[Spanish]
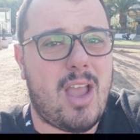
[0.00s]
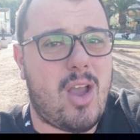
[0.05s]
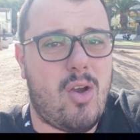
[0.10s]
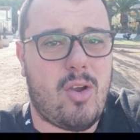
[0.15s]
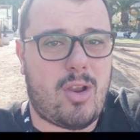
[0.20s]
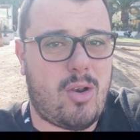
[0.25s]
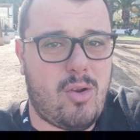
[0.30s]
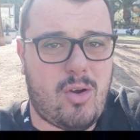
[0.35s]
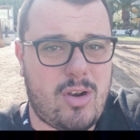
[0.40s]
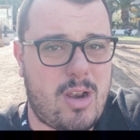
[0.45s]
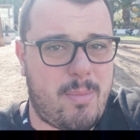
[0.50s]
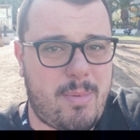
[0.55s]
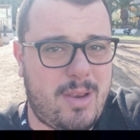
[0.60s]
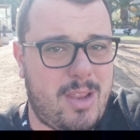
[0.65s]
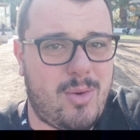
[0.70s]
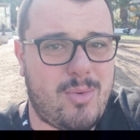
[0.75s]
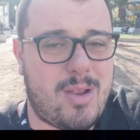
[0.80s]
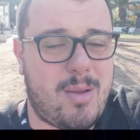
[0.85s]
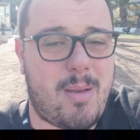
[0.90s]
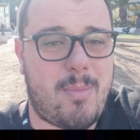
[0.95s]
aunque luego la
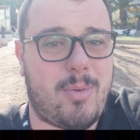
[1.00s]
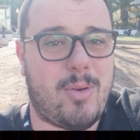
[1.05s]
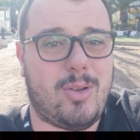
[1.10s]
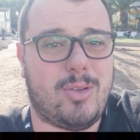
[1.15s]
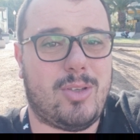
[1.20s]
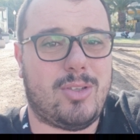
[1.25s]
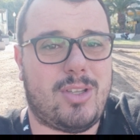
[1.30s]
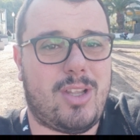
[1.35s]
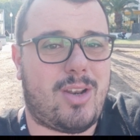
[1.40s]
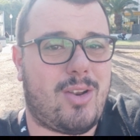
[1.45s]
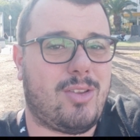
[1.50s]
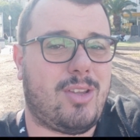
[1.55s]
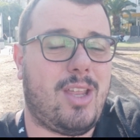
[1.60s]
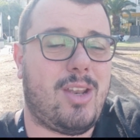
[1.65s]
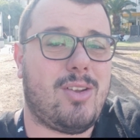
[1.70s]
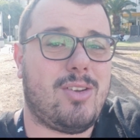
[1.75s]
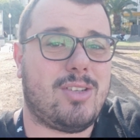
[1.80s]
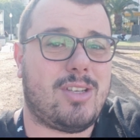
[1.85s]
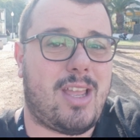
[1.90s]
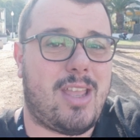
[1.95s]
película va por otros
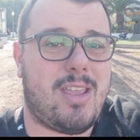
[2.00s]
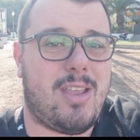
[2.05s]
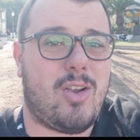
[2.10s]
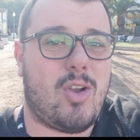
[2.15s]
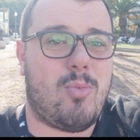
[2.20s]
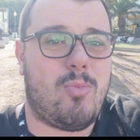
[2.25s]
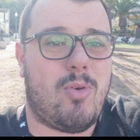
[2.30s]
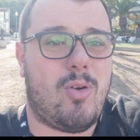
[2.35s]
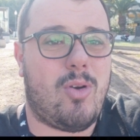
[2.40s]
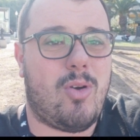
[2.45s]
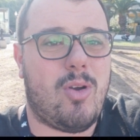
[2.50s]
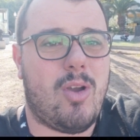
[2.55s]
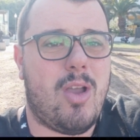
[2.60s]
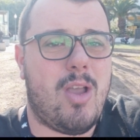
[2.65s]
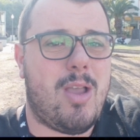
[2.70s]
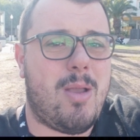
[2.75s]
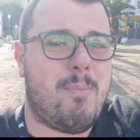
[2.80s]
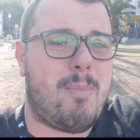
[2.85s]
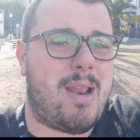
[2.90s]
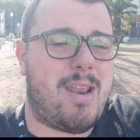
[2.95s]
derroteros, hay como
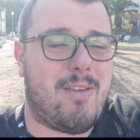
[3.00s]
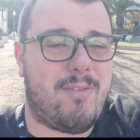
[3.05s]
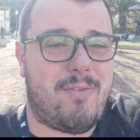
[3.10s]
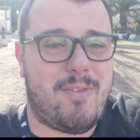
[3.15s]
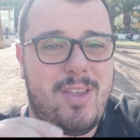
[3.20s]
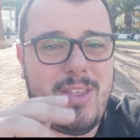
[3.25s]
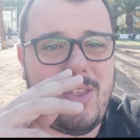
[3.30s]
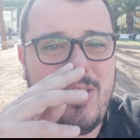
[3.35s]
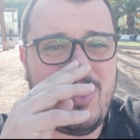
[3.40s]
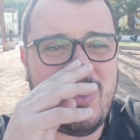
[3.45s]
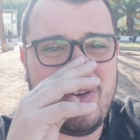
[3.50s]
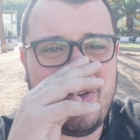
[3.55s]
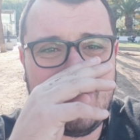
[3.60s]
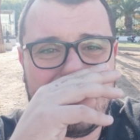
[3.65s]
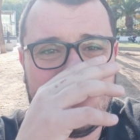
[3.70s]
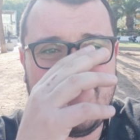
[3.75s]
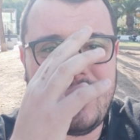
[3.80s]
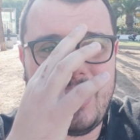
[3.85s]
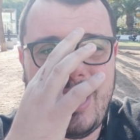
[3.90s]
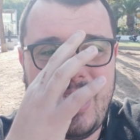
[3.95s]

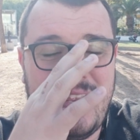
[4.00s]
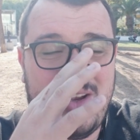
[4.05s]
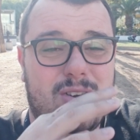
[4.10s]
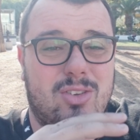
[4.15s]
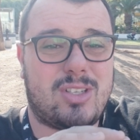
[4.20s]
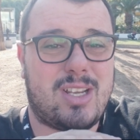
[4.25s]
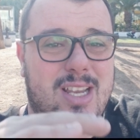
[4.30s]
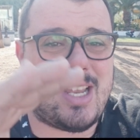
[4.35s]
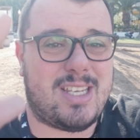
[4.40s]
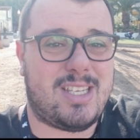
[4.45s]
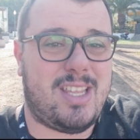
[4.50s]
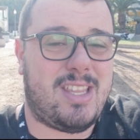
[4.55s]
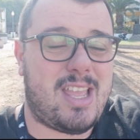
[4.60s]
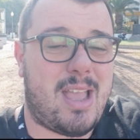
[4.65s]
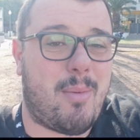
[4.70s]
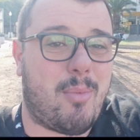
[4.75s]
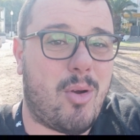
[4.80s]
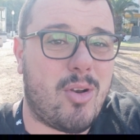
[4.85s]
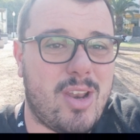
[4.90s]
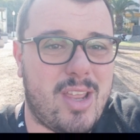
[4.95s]
maleficios, eh, cosas así
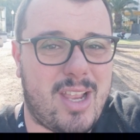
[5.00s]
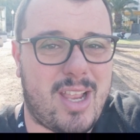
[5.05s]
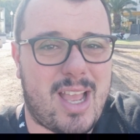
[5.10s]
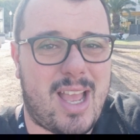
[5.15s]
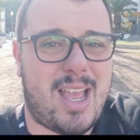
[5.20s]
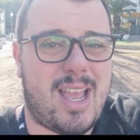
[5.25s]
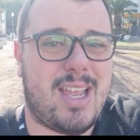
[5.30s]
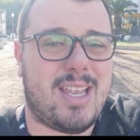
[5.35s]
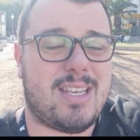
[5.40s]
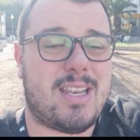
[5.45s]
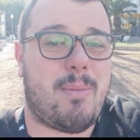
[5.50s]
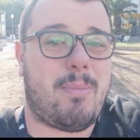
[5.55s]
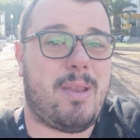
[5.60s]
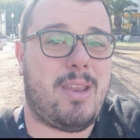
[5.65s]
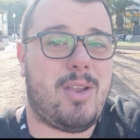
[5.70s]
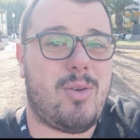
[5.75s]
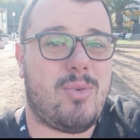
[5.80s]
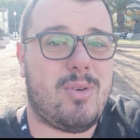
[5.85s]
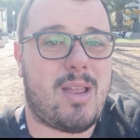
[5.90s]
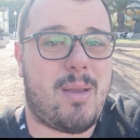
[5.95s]
diabólicas, la
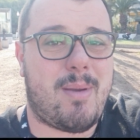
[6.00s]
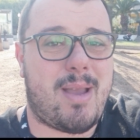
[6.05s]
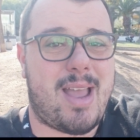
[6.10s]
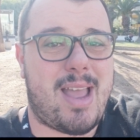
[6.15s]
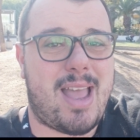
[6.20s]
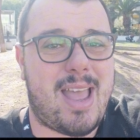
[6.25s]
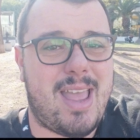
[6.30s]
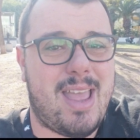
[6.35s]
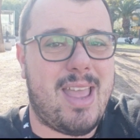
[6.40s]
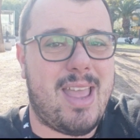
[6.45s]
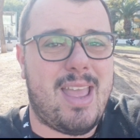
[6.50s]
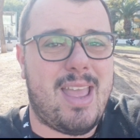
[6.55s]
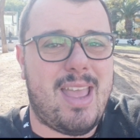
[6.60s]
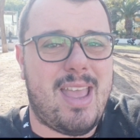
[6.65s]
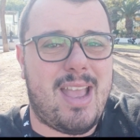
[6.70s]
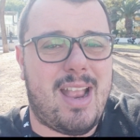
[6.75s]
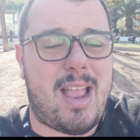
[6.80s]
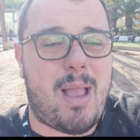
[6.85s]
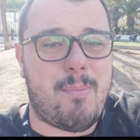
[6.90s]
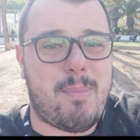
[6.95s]
película va
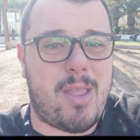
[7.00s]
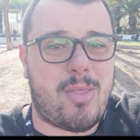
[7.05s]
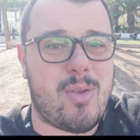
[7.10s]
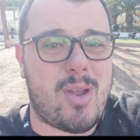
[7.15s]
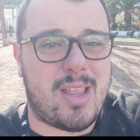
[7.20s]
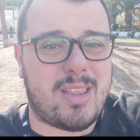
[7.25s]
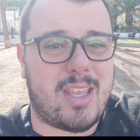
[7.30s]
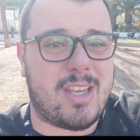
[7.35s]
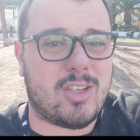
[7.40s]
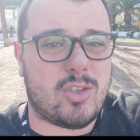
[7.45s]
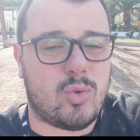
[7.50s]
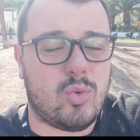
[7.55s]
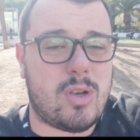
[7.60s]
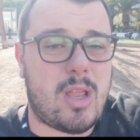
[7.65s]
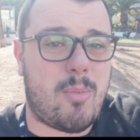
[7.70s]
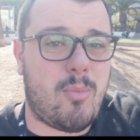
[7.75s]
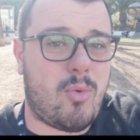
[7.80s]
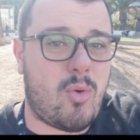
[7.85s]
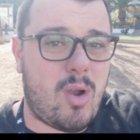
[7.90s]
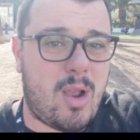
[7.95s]
cambiando la
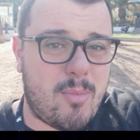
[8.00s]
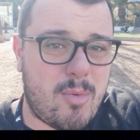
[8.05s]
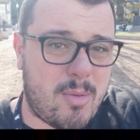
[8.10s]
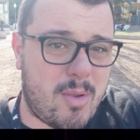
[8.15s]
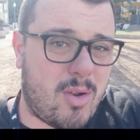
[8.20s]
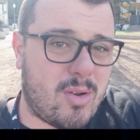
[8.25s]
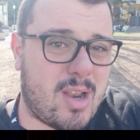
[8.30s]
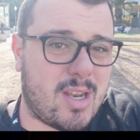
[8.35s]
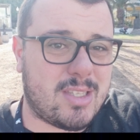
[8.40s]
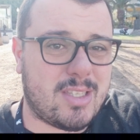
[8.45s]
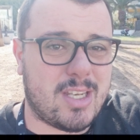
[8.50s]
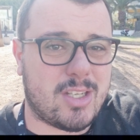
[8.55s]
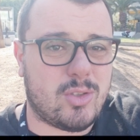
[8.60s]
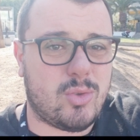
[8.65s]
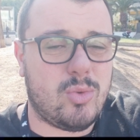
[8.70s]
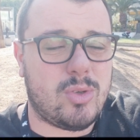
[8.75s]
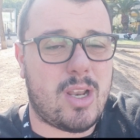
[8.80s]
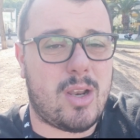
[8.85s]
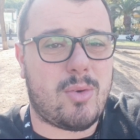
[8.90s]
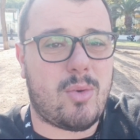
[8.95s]
textura, juega muy bien con las texturas
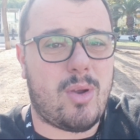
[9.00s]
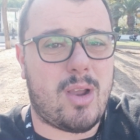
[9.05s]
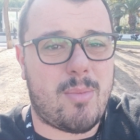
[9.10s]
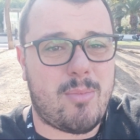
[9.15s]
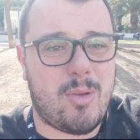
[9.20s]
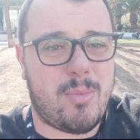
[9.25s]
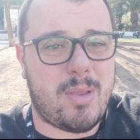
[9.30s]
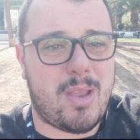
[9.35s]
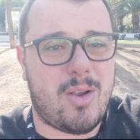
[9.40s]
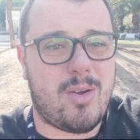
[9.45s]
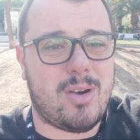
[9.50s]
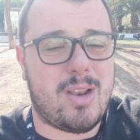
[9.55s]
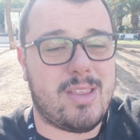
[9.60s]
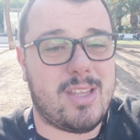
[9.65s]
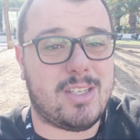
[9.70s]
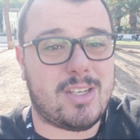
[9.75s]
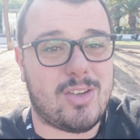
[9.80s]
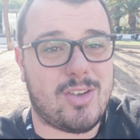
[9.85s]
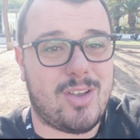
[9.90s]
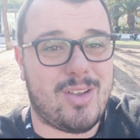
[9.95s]
juega muy bien con el
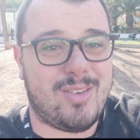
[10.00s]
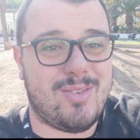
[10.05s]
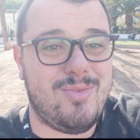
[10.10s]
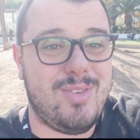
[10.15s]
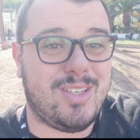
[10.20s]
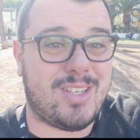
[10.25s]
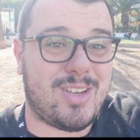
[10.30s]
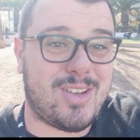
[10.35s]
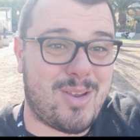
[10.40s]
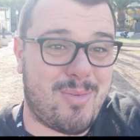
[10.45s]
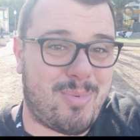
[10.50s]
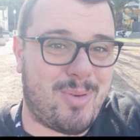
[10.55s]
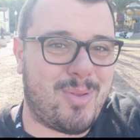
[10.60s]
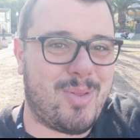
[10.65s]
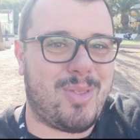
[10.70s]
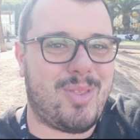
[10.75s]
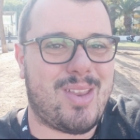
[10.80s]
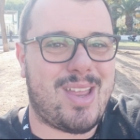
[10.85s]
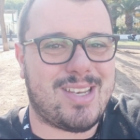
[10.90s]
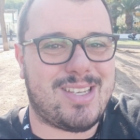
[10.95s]
diseño, un diseño de
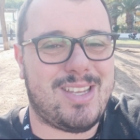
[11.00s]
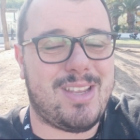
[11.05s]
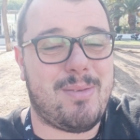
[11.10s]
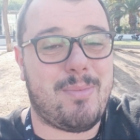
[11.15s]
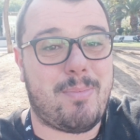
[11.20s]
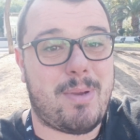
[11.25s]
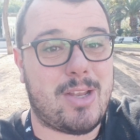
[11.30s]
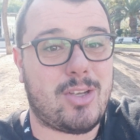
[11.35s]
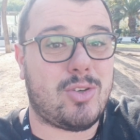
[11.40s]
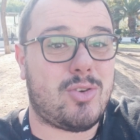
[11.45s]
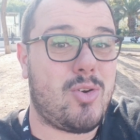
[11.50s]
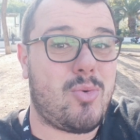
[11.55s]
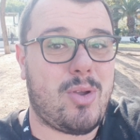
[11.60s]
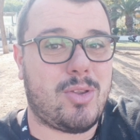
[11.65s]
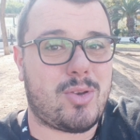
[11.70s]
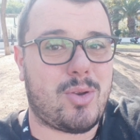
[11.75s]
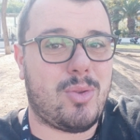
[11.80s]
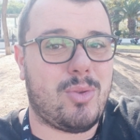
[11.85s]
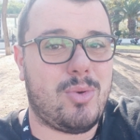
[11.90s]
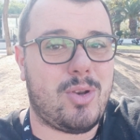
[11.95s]
producción así, hecho con
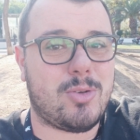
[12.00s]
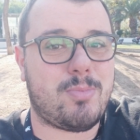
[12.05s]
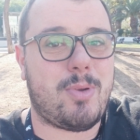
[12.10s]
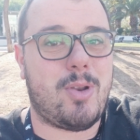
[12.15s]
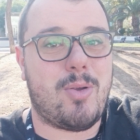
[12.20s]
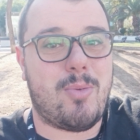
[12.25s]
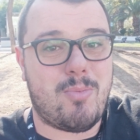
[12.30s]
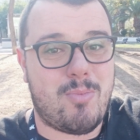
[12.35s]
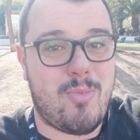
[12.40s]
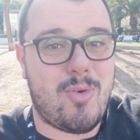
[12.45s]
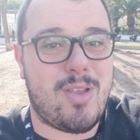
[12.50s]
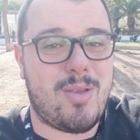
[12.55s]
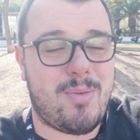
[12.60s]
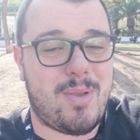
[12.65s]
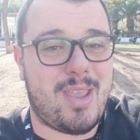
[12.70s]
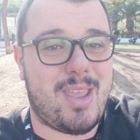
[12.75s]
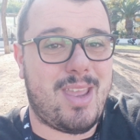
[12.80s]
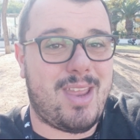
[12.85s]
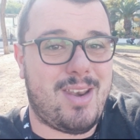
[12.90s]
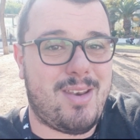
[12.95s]
cuatro duros, pero muy
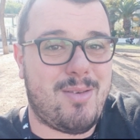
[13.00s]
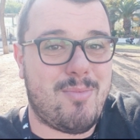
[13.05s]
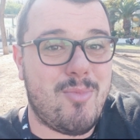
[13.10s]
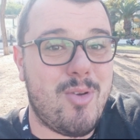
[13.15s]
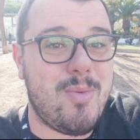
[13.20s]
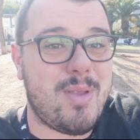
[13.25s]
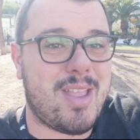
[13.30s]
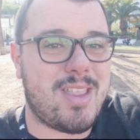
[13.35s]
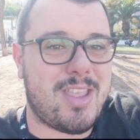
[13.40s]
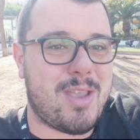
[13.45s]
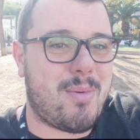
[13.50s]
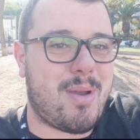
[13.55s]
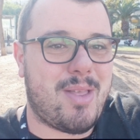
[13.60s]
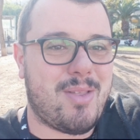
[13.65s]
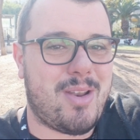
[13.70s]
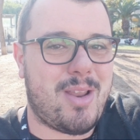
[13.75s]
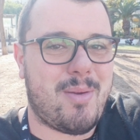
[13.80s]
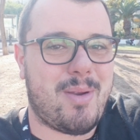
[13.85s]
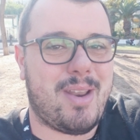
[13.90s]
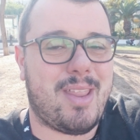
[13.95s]
bien, muy bien
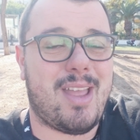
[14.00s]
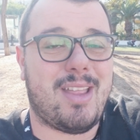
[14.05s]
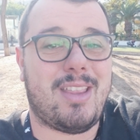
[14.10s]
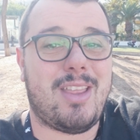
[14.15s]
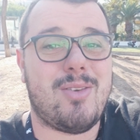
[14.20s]
llevado, la verdad.